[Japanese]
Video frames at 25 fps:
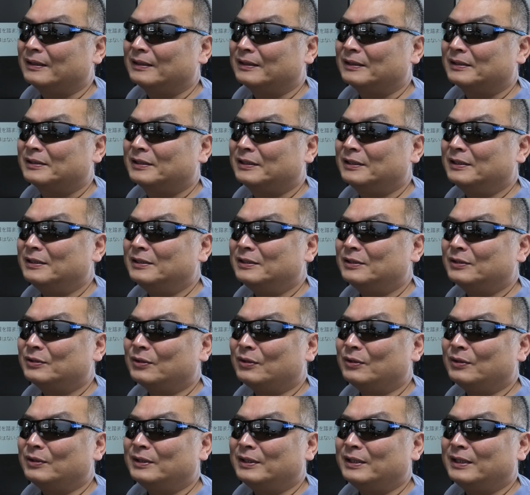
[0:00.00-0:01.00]
心
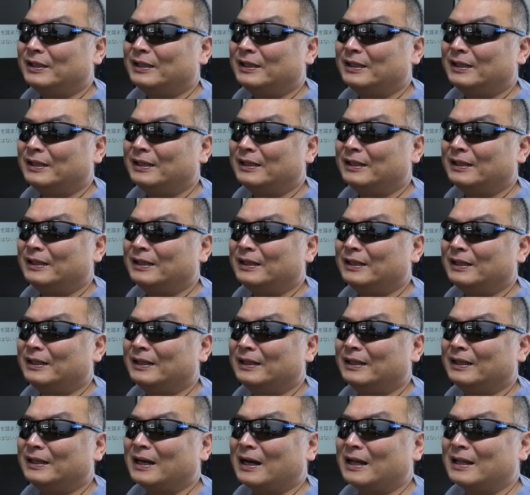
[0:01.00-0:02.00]
臓に
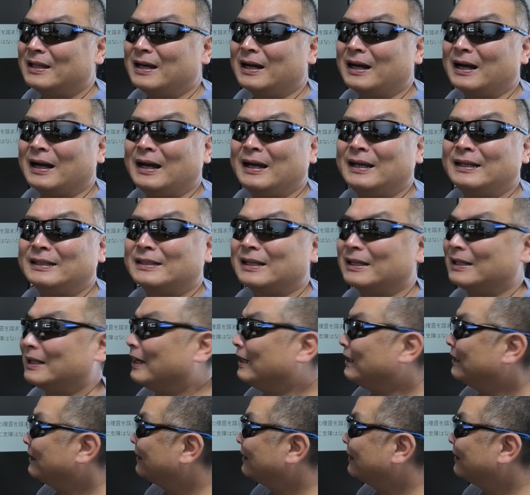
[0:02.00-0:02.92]
穴が開いてないっ